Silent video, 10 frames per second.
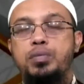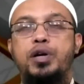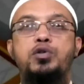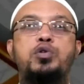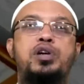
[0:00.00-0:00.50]

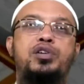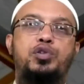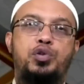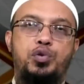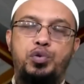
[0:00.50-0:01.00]
নিবারণ করার
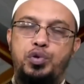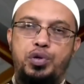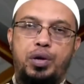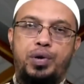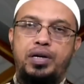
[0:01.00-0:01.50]
জন্য উদ্যোগ
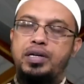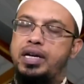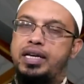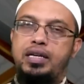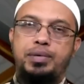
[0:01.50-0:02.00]
নেওয়া
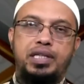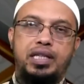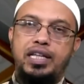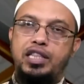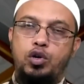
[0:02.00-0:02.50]
এটি আমাদের
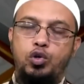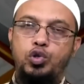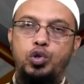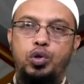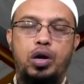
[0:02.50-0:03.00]
দায়িত্বের
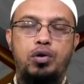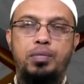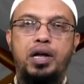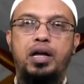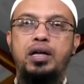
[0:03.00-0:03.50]
অংশ কারণ
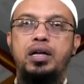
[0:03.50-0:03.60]
আমরা